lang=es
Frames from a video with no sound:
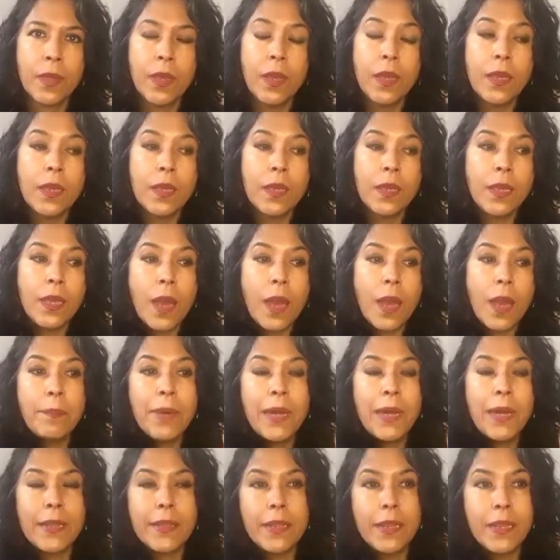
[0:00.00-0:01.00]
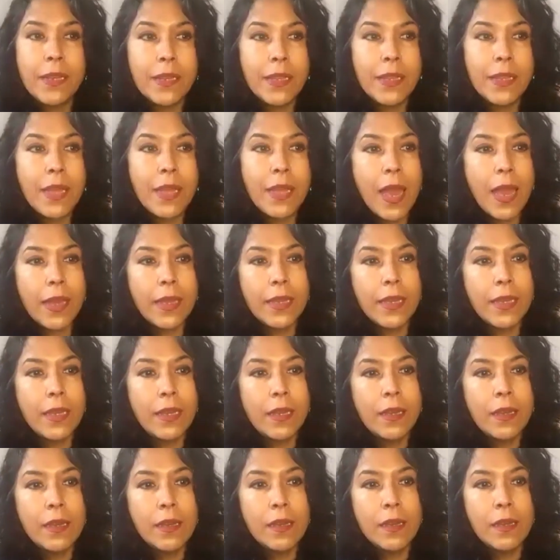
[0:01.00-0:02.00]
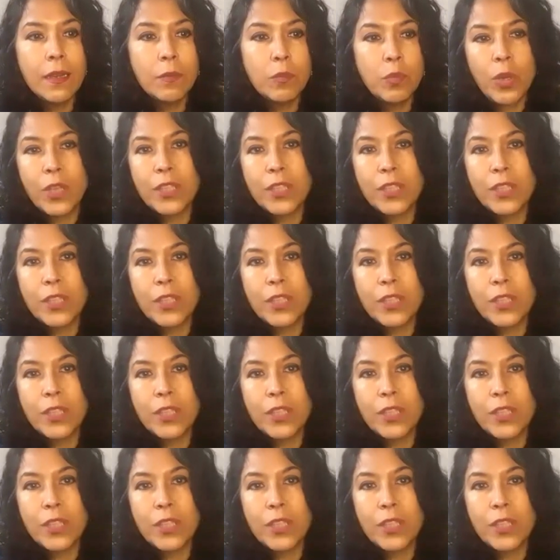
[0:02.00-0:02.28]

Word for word: Y a partir de ahí, pues